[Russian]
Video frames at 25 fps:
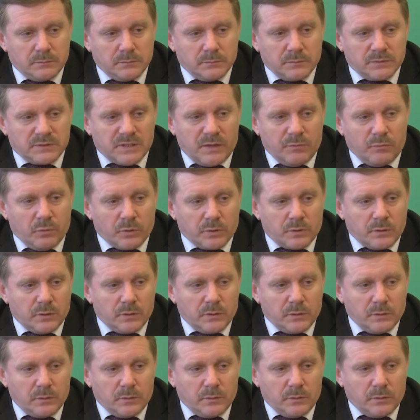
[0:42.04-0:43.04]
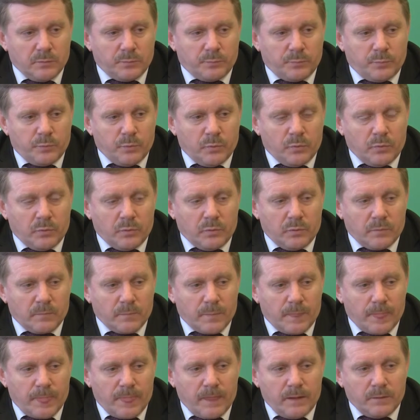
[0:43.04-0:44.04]
завод по
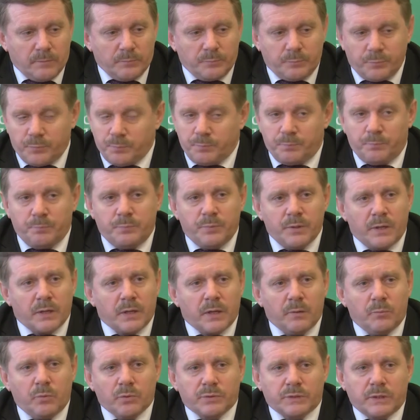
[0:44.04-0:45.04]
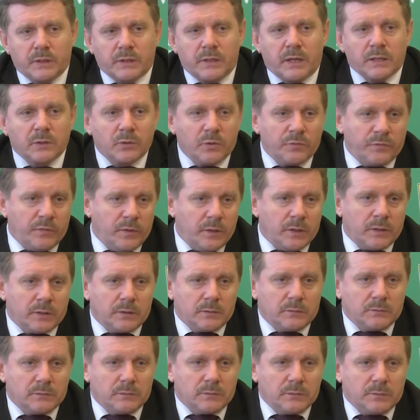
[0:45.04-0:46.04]
переработки картофеля
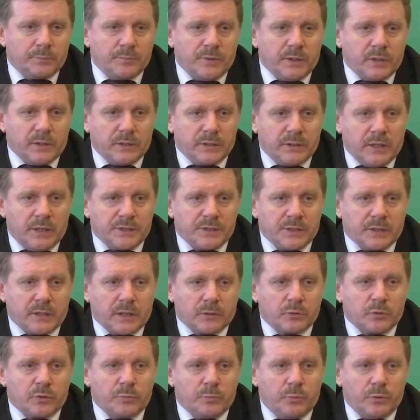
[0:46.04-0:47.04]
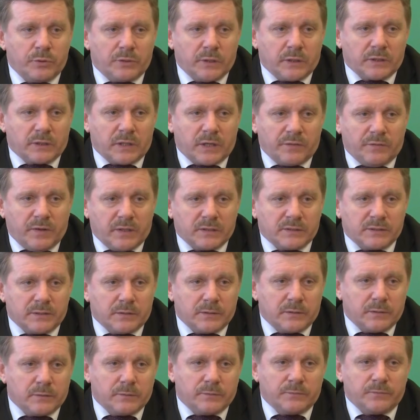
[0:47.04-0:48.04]
«Белая дача», который будет открываться
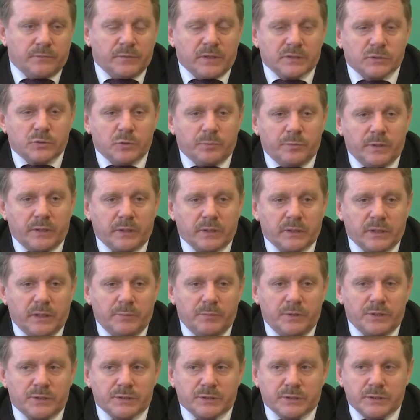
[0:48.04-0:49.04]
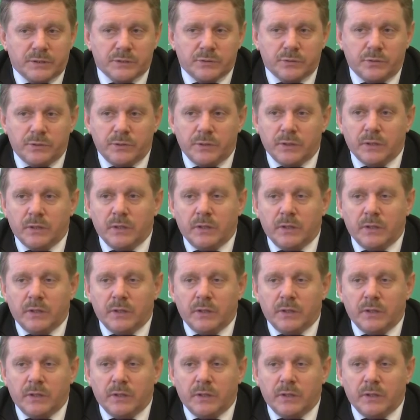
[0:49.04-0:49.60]
в особой экономической зоне.